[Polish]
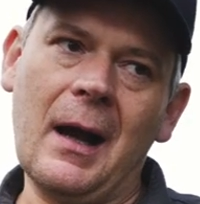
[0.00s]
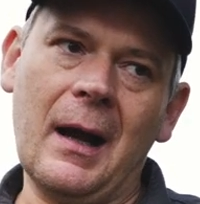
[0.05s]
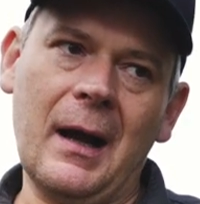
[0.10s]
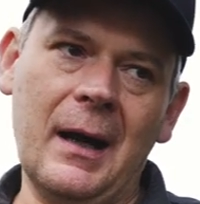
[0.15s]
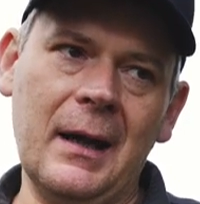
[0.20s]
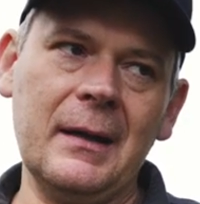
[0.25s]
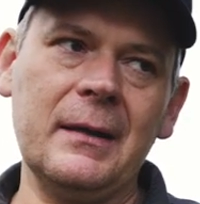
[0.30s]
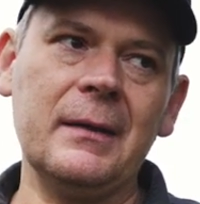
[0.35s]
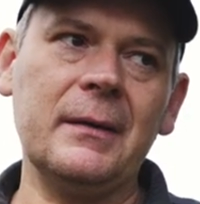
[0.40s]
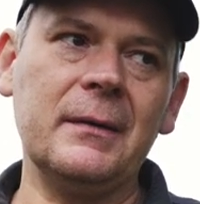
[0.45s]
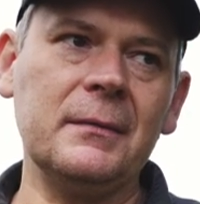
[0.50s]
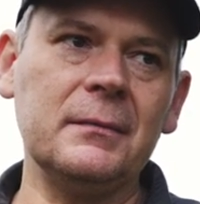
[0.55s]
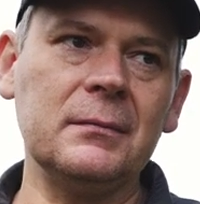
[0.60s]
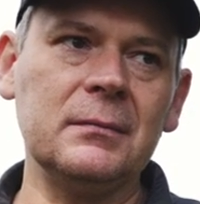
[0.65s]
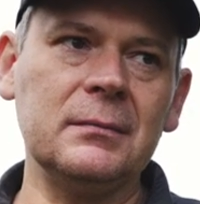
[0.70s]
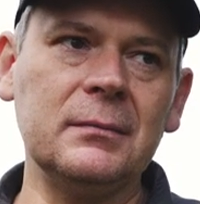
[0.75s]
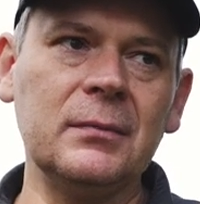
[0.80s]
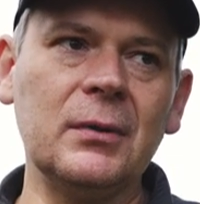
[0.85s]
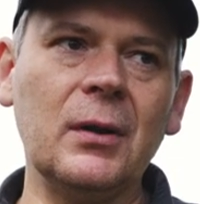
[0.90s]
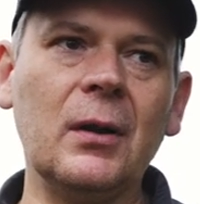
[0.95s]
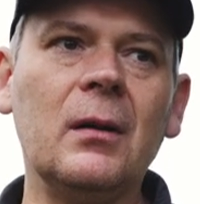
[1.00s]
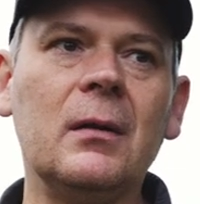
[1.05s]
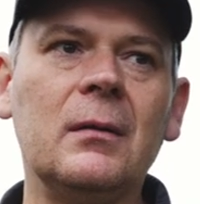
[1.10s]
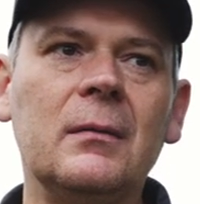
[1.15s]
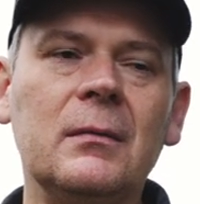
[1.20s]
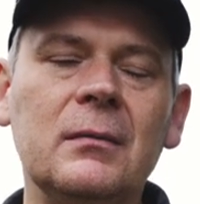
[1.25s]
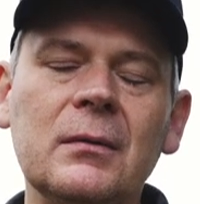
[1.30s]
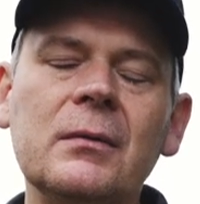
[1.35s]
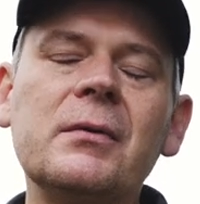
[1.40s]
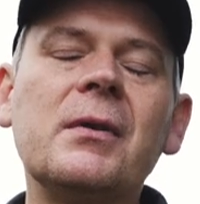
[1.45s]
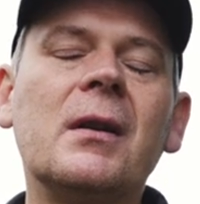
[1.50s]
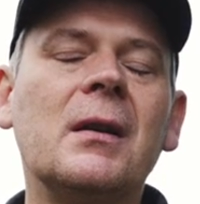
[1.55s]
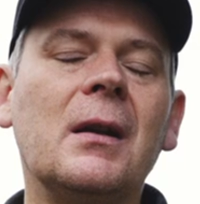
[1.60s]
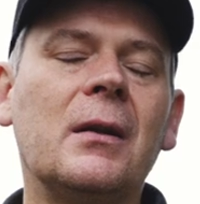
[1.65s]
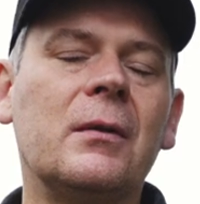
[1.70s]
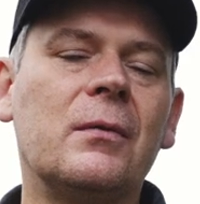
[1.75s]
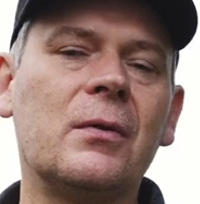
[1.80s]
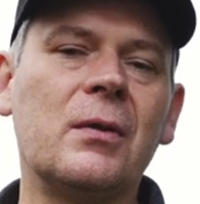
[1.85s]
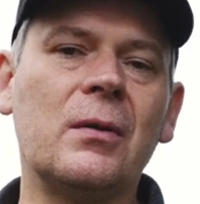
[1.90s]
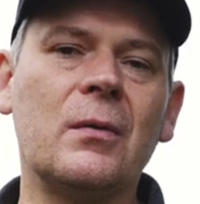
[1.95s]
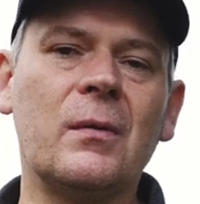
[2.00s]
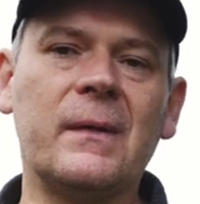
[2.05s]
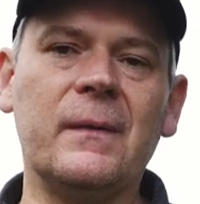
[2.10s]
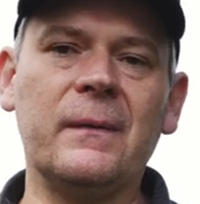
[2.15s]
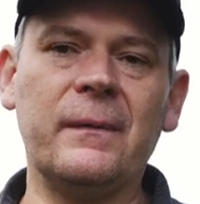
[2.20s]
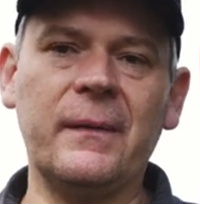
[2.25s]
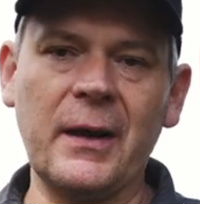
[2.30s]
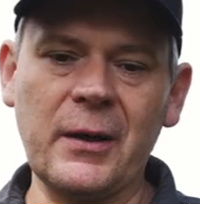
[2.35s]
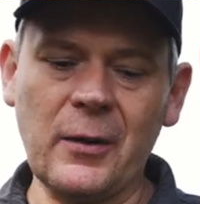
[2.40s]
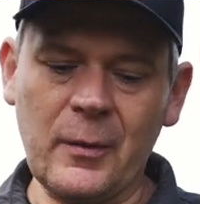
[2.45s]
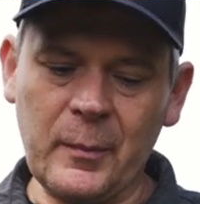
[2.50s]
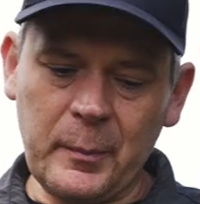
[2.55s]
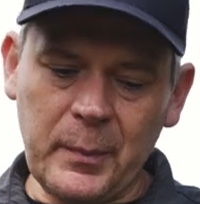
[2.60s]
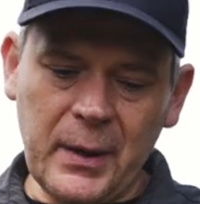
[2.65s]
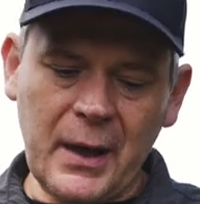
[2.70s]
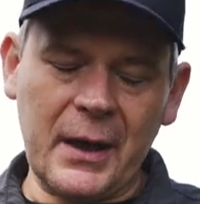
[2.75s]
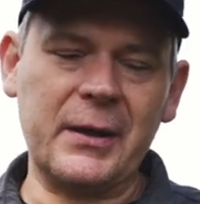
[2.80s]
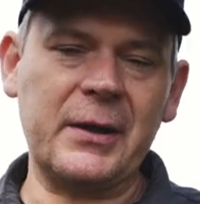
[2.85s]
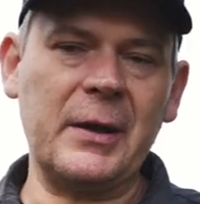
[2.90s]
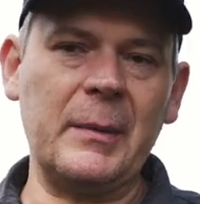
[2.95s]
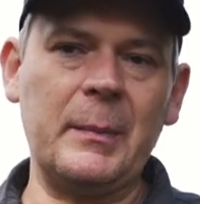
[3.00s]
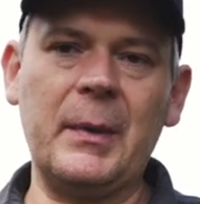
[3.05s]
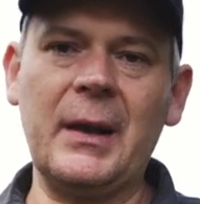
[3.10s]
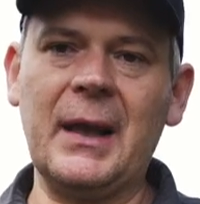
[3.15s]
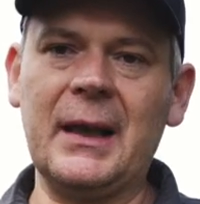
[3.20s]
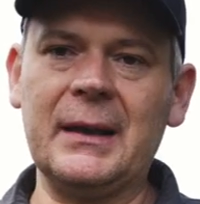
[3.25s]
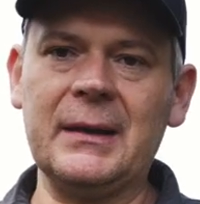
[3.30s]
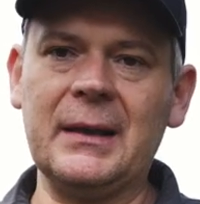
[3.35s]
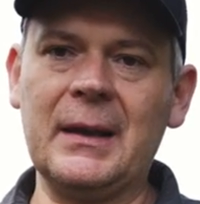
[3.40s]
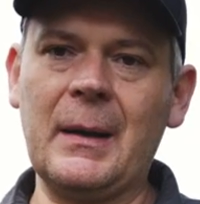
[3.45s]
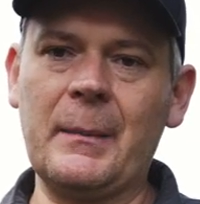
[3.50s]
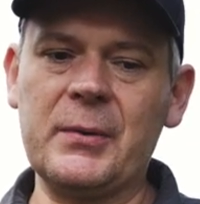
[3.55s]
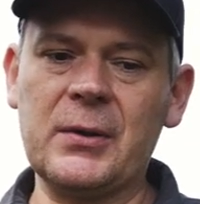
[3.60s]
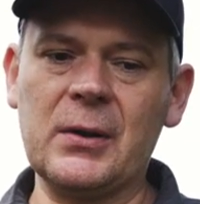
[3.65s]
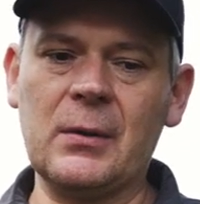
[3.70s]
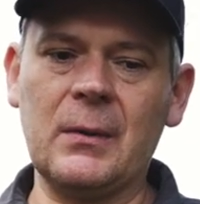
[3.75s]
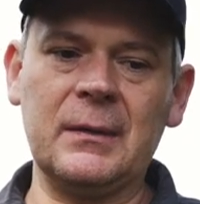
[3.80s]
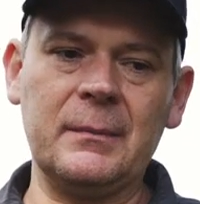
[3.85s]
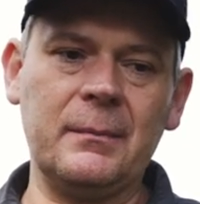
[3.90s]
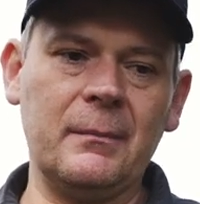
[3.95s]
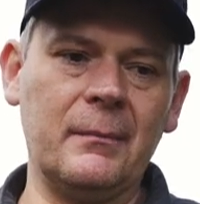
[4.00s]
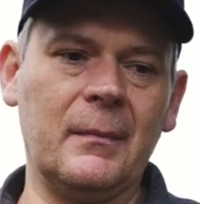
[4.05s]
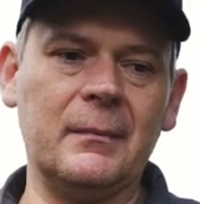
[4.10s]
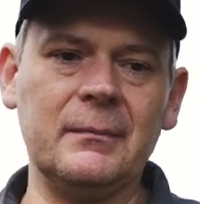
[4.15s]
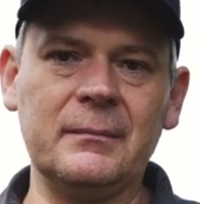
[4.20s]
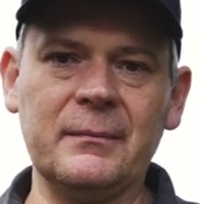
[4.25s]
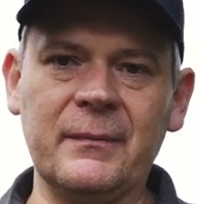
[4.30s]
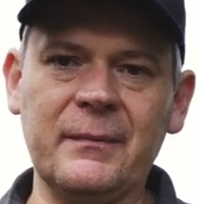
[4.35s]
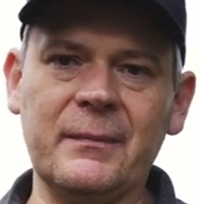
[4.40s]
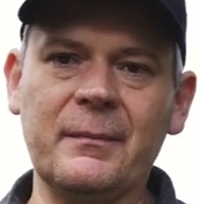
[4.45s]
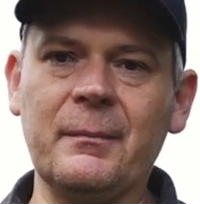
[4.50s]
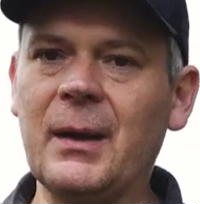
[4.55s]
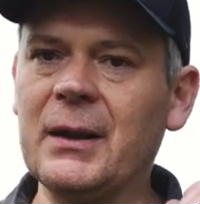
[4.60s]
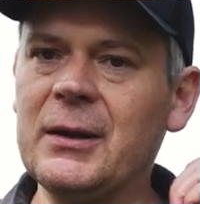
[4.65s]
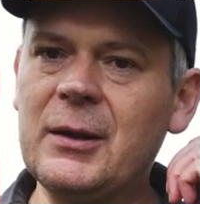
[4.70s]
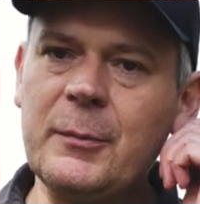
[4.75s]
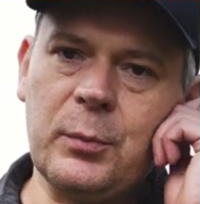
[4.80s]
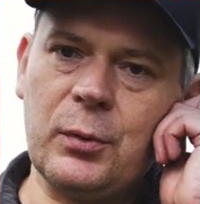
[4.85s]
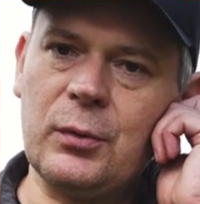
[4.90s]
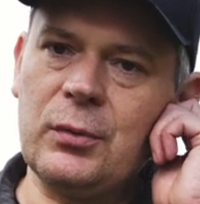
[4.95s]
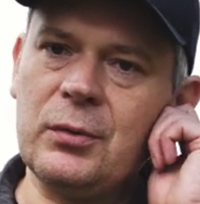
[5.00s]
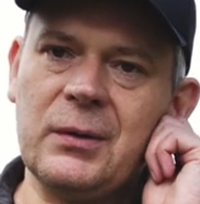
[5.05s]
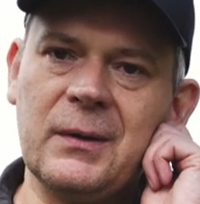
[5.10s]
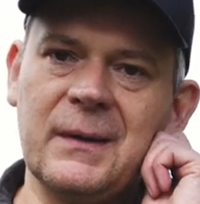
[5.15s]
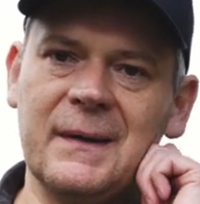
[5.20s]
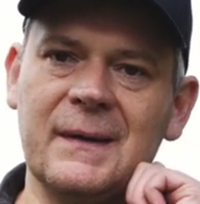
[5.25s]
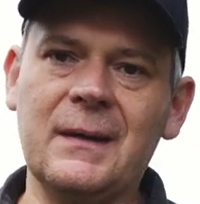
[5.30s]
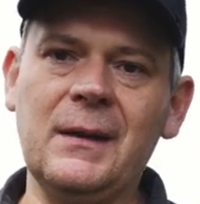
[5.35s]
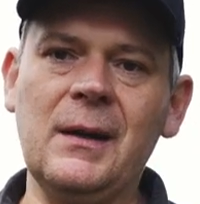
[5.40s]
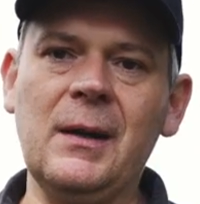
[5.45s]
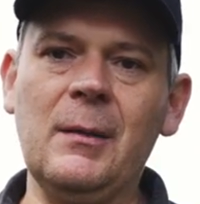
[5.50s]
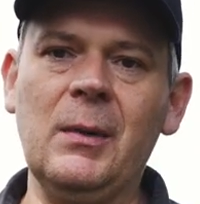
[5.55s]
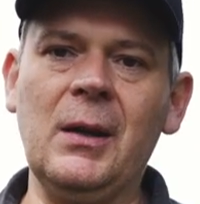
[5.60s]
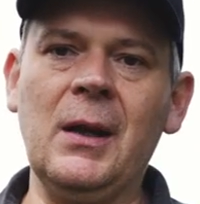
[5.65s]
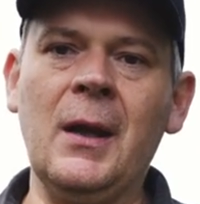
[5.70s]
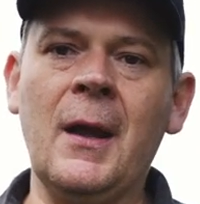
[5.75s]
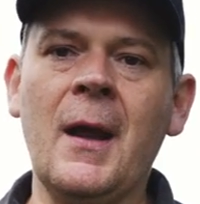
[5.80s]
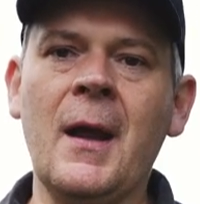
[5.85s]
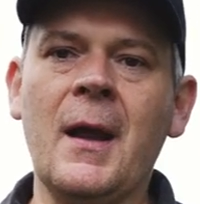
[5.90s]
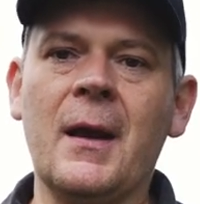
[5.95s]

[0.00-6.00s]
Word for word: ale no, ludzie niektórzy usuwają pierwsze plany, na przykład manipulując nimi,